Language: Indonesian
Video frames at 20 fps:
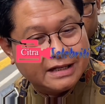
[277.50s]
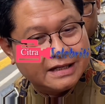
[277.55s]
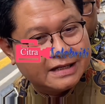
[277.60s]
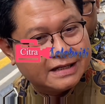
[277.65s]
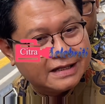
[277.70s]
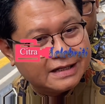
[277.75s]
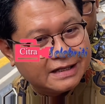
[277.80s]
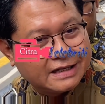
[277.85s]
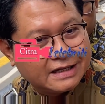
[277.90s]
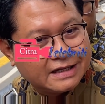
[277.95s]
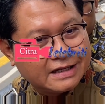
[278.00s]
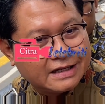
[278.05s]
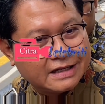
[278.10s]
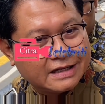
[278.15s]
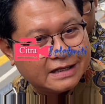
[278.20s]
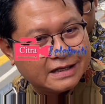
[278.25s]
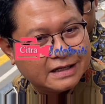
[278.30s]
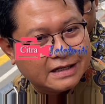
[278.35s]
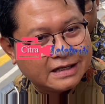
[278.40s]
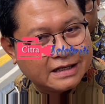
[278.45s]
Rencana
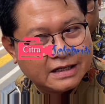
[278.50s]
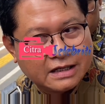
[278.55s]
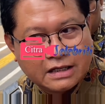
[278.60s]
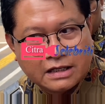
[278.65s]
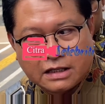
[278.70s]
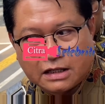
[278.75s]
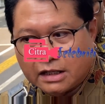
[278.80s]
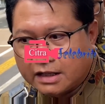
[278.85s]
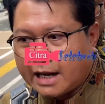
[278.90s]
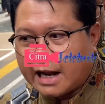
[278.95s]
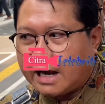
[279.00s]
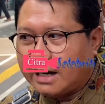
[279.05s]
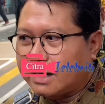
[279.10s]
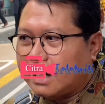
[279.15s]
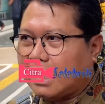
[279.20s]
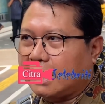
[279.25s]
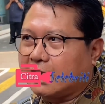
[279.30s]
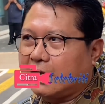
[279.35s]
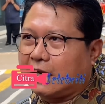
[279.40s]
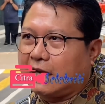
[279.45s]
kesini. Enggak,
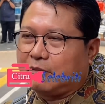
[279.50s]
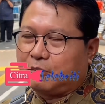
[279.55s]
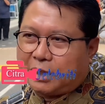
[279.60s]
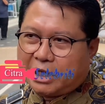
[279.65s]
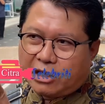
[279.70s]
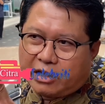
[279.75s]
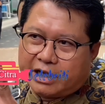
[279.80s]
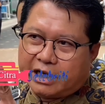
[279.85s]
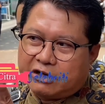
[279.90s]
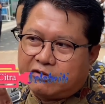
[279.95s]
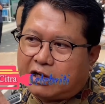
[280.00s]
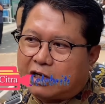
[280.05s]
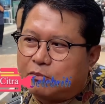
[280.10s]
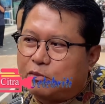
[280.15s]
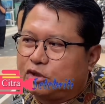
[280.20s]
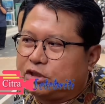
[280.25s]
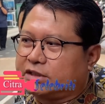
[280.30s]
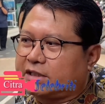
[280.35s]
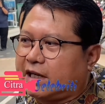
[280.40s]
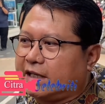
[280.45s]
enggak, enggak. Beliau ada di Warung
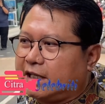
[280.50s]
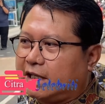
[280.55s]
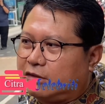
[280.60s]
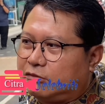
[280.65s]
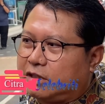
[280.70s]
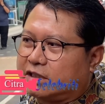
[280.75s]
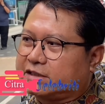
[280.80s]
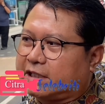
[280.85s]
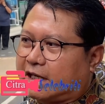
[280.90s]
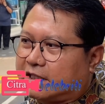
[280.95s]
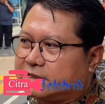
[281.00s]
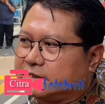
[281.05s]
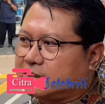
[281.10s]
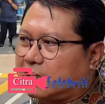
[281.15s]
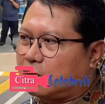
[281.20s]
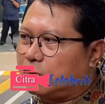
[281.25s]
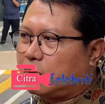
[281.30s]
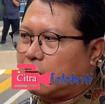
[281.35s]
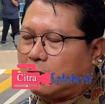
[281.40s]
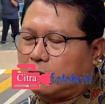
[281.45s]
Wujud Raya, udah saya kasih
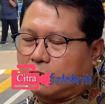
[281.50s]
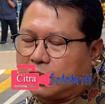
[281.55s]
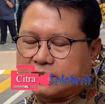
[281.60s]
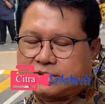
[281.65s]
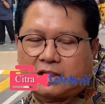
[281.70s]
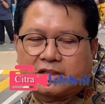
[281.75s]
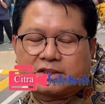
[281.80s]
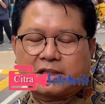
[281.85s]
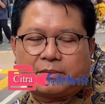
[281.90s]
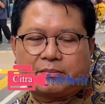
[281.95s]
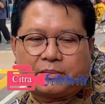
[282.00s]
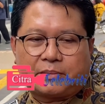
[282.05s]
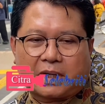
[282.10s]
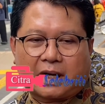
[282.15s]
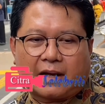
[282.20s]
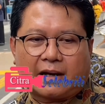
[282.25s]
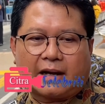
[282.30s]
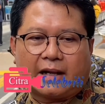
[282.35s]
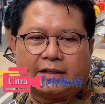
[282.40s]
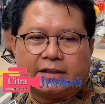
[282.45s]
tahu, udah selesai
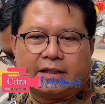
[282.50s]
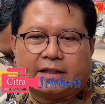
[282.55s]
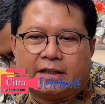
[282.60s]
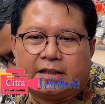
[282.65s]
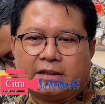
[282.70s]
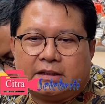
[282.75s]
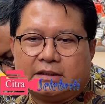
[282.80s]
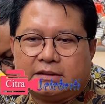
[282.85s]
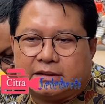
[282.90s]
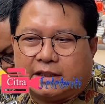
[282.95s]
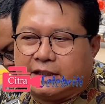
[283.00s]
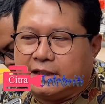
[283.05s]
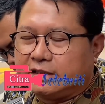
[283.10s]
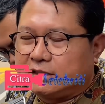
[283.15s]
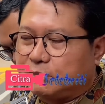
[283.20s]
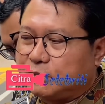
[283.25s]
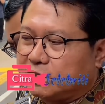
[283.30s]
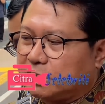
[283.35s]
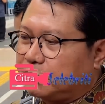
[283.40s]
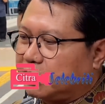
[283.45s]
perkaranya. Jadi
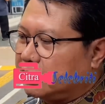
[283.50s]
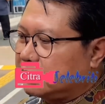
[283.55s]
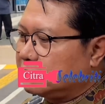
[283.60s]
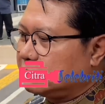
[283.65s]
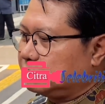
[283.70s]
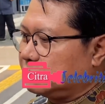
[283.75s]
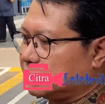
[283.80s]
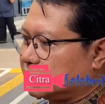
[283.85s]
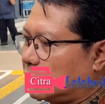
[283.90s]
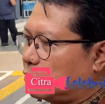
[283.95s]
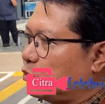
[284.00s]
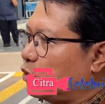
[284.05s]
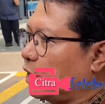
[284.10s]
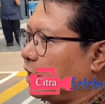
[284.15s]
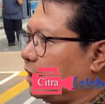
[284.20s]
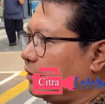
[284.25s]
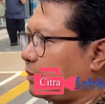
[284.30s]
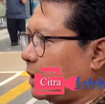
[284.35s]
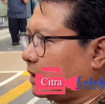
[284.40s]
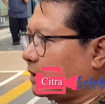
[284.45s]
teman-teman bisa
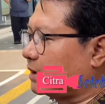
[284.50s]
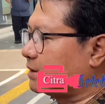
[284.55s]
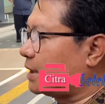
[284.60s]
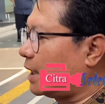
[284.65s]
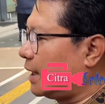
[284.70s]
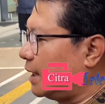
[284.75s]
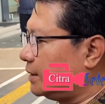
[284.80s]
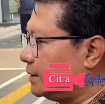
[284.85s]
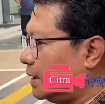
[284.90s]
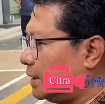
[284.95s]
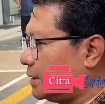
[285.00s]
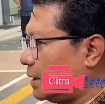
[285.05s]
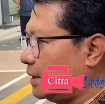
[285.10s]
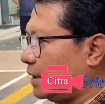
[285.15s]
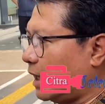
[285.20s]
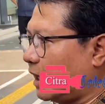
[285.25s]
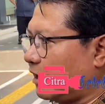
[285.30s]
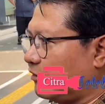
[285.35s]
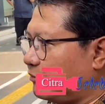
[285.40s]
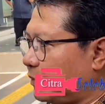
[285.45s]
hubungi partner saya aja,
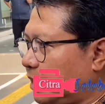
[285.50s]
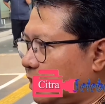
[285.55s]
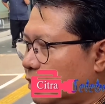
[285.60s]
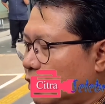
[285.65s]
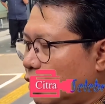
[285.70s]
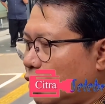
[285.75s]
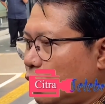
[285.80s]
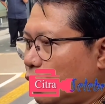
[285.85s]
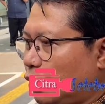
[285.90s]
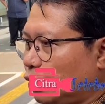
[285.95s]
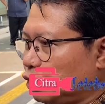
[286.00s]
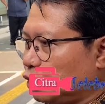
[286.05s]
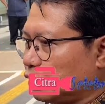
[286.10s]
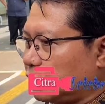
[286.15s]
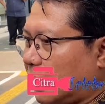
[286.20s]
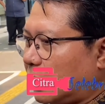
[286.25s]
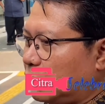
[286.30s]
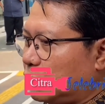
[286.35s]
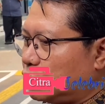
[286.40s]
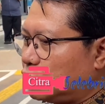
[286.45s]
Andi Arifin, untuk
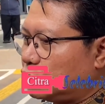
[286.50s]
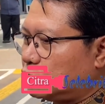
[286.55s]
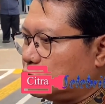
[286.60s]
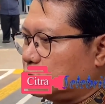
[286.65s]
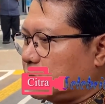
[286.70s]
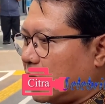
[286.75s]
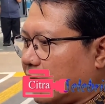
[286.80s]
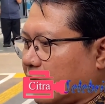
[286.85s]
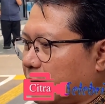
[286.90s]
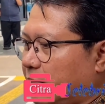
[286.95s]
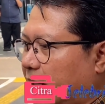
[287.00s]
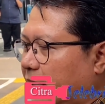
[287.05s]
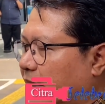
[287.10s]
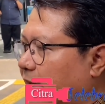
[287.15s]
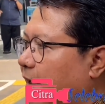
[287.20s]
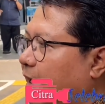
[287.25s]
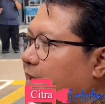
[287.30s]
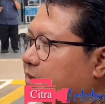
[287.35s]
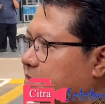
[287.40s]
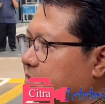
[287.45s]
tahu bagaimana
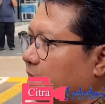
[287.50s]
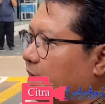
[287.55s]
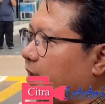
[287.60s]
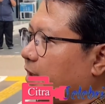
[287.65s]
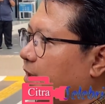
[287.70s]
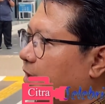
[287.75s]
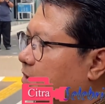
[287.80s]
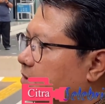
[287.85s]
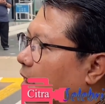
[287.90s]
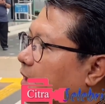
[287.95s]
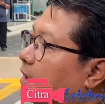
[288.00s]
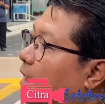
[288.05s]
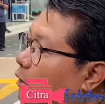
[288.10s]
reaksi dari Sandi